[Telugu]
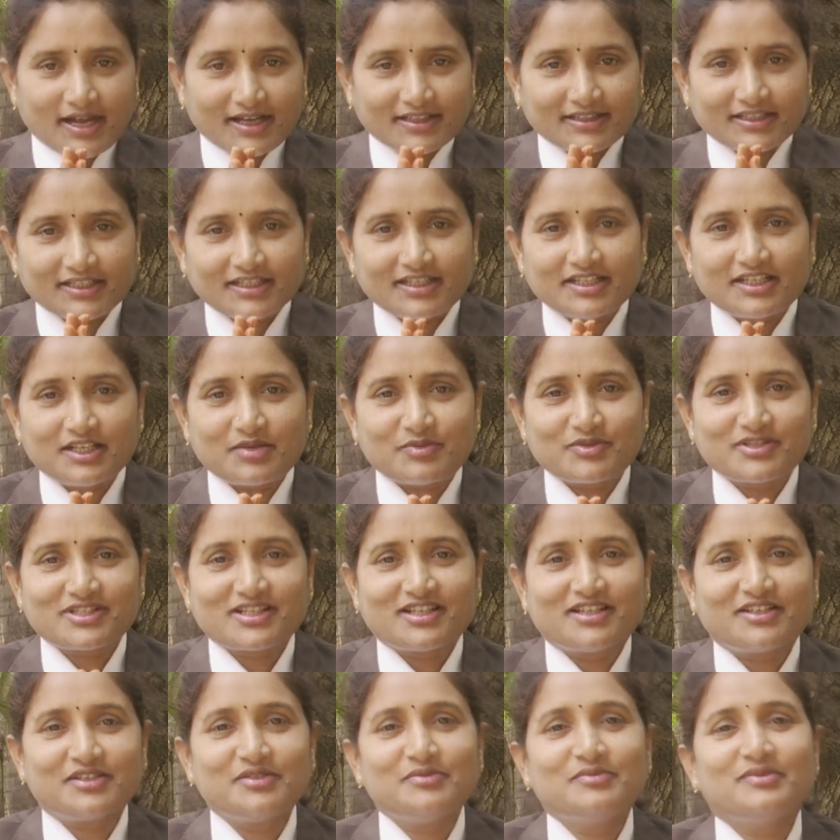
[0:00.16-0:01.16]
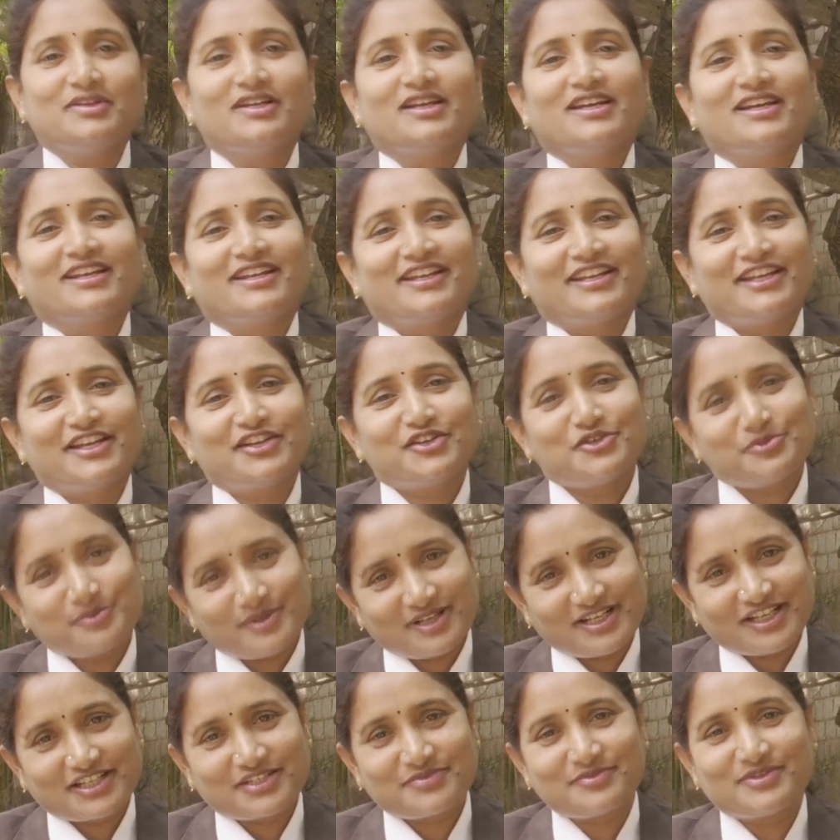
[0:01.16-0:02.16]
అందరికీ నమస్కారం నేను మీ
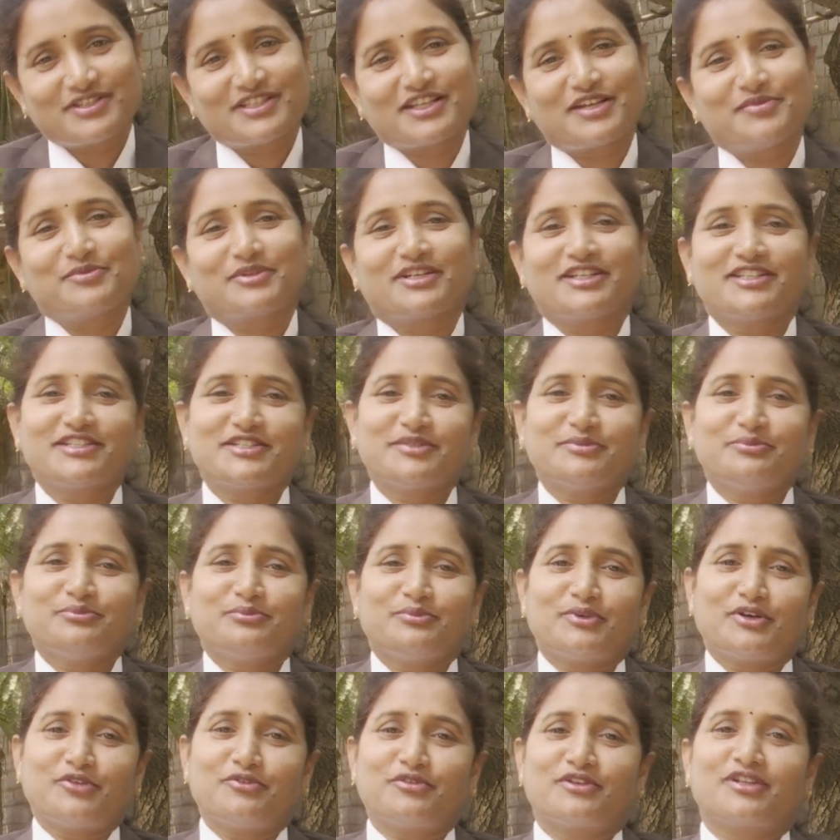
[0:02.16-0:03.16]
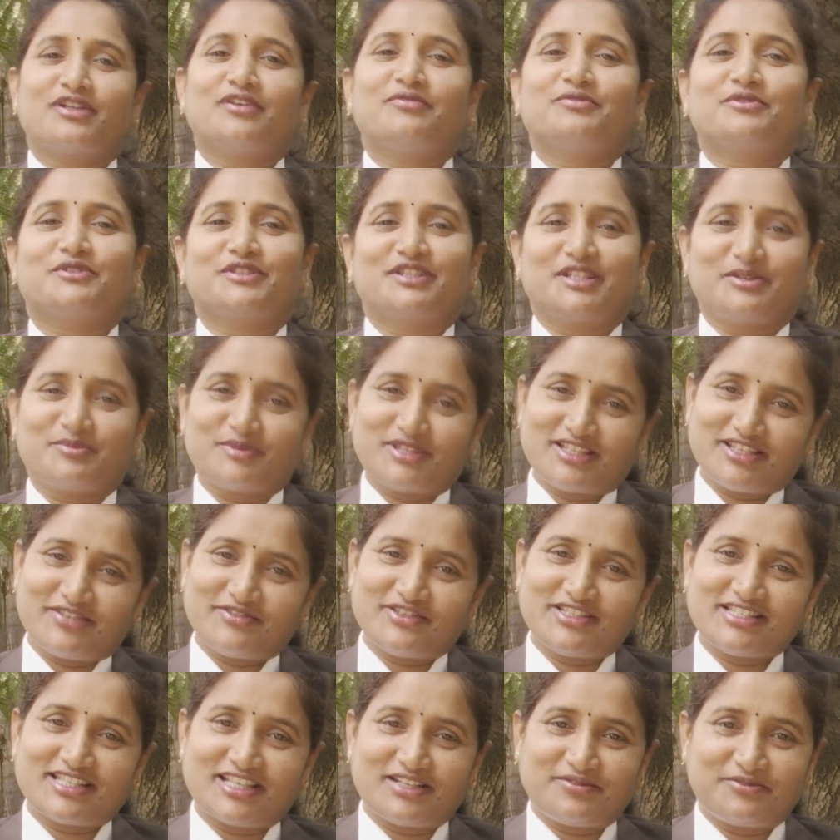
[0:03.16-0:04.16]
లక్ష్మీ సామ్రాజ్యం పౌండర్ ఆఫ్
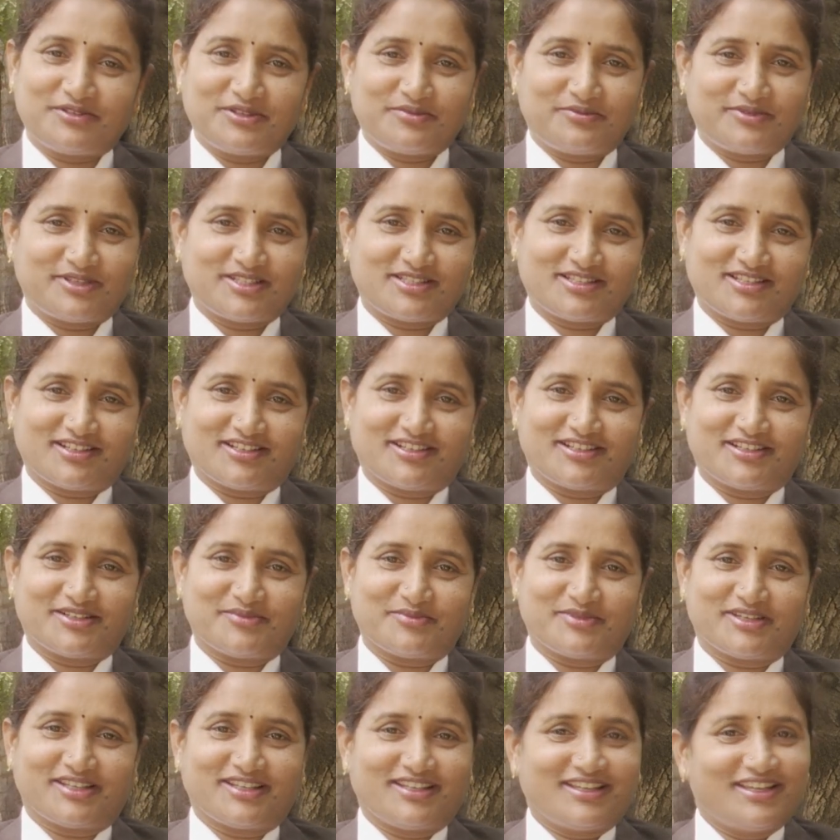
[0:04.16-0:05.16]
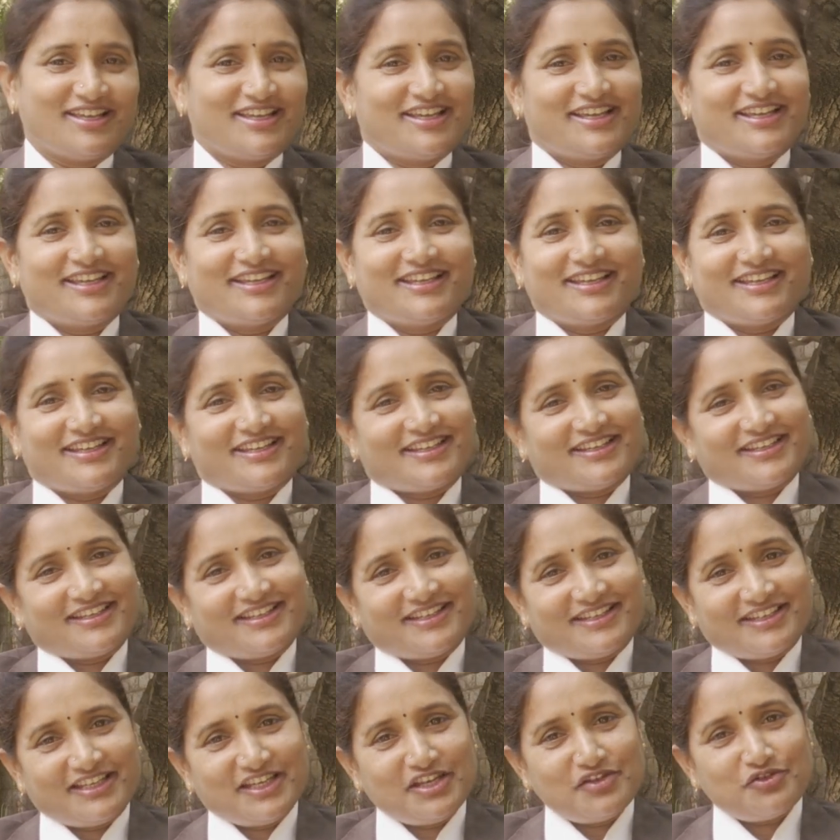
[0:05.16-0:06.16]
రుద్రమదేవి సెల్ఫ్ డిఫెన్స్ అకాడమీ
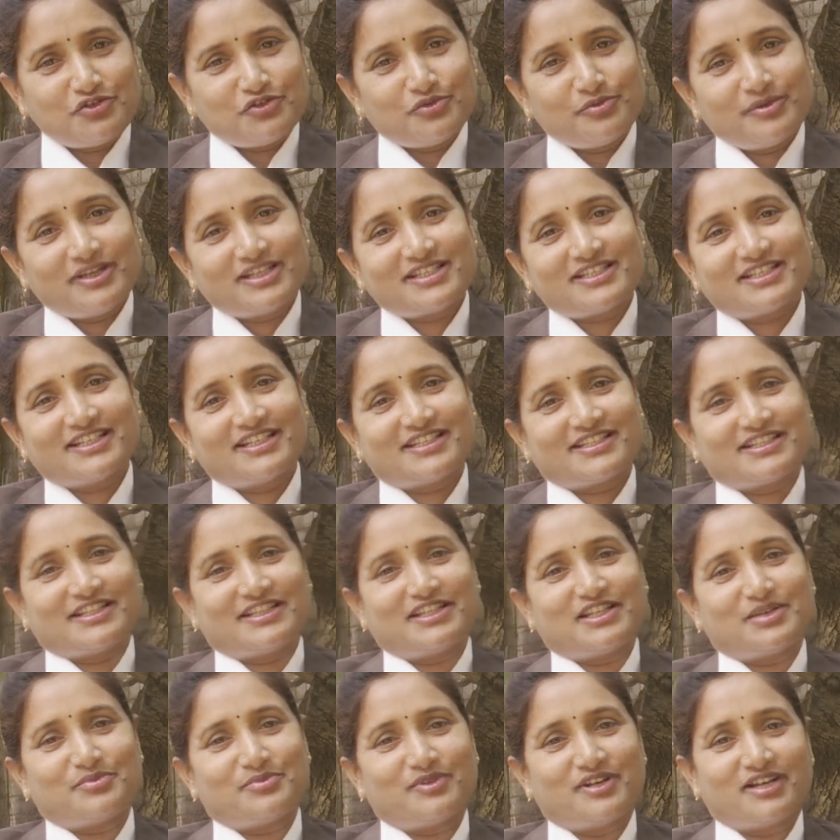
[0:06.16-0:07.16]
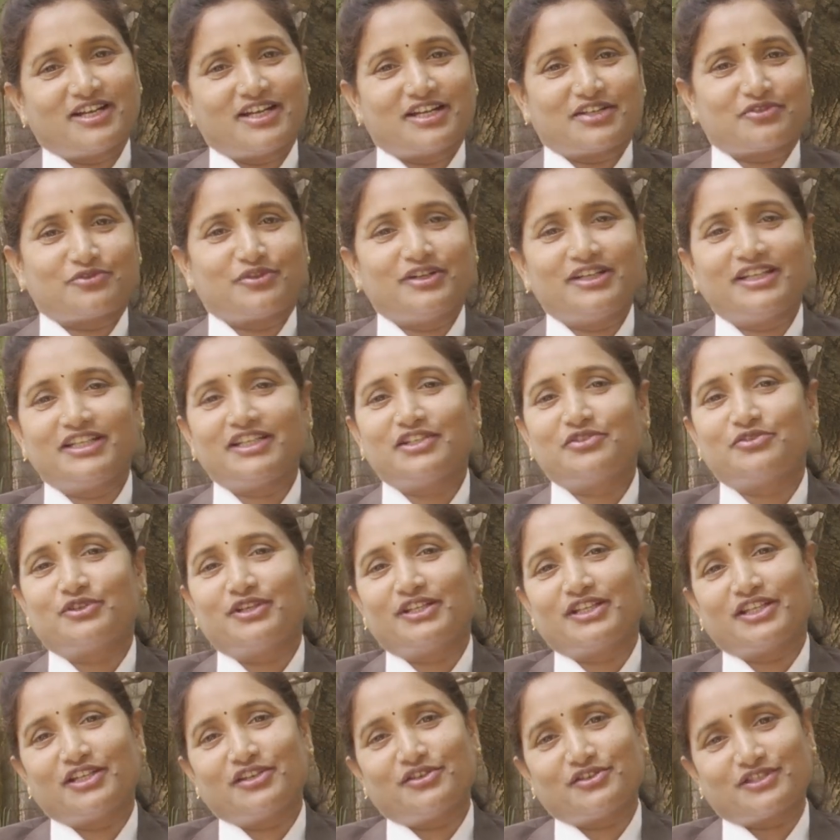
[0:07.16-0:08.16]
ఈ ఉమెన్స్ డే సందర్భంగా ట్వంటీ
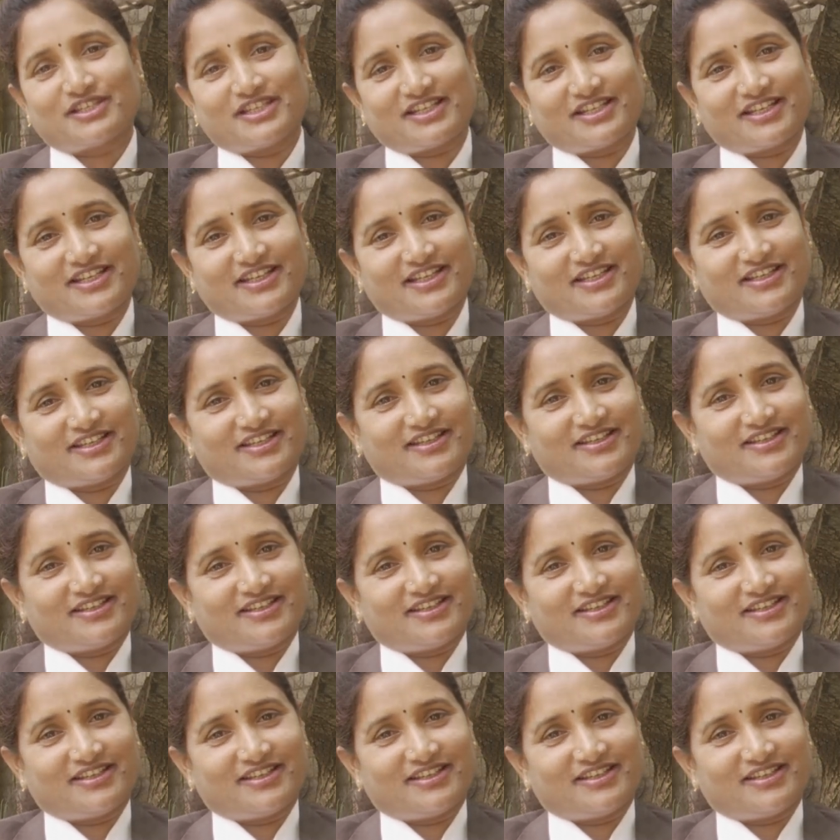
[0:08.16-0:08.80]
ట్వంటీలో జరిగే